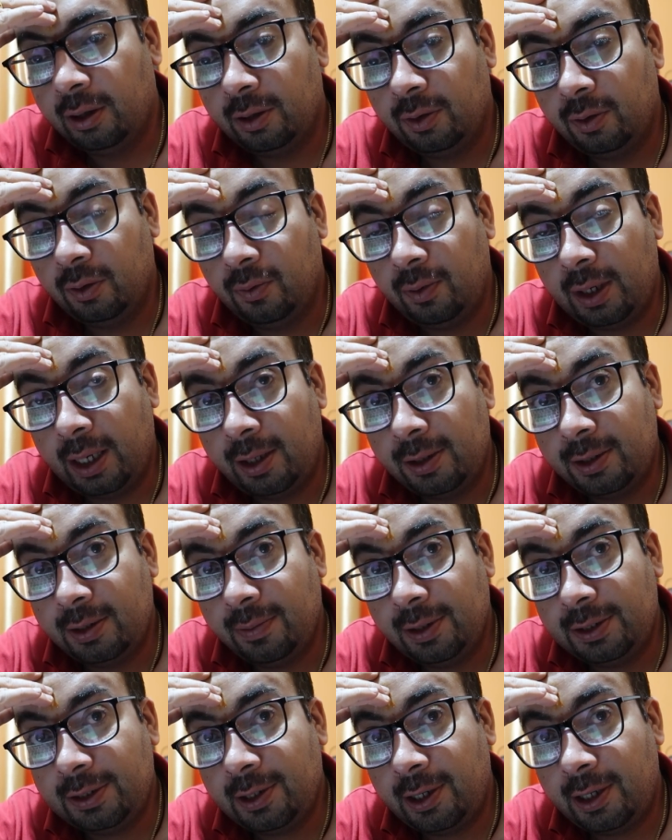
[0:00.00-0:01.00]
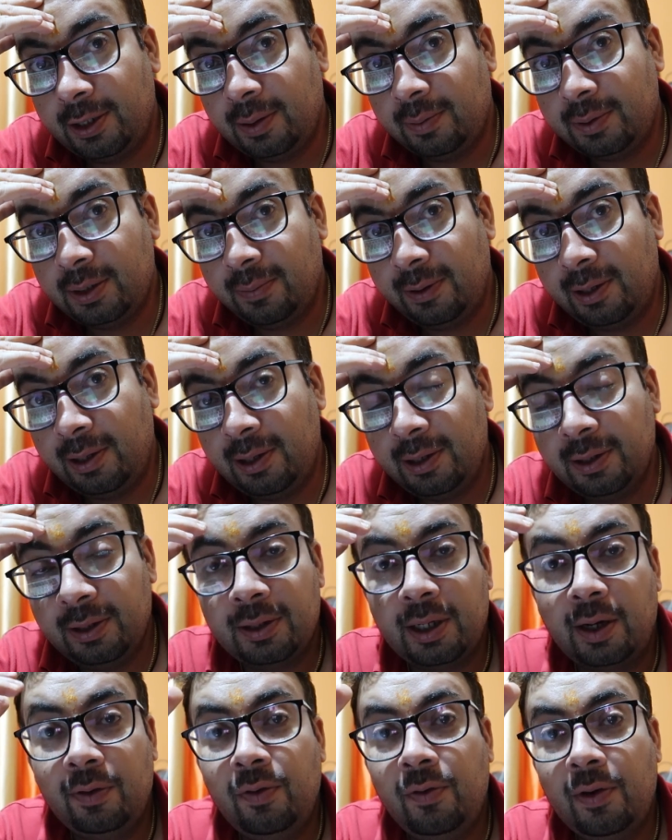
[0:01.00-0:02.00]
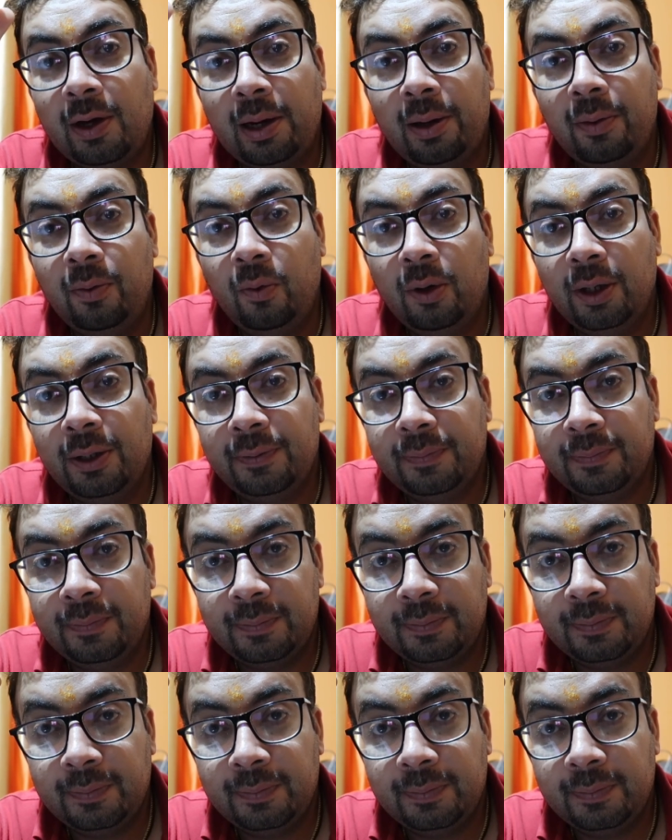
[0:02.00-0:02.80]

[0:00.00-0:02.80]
तो वायरल से बच के रहे सबसे पहले काफ़ी फैला हुआ है